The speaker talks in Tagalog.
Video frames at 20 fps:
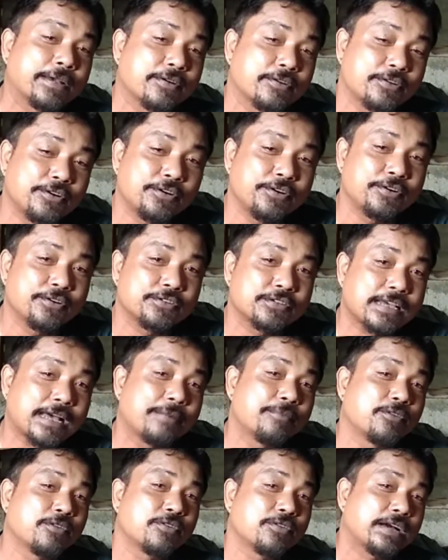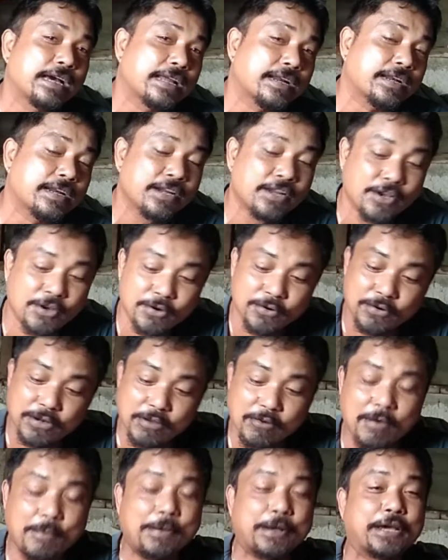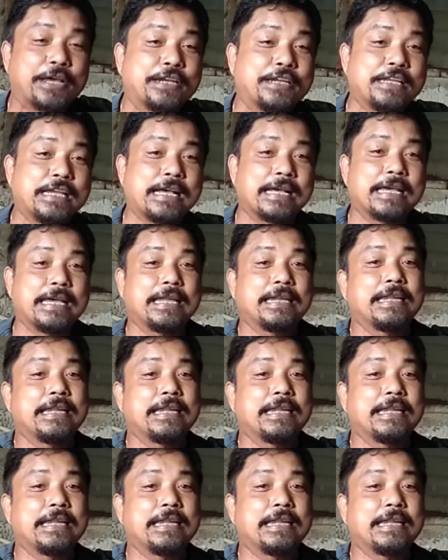ko no sa among lugar una wa bang niya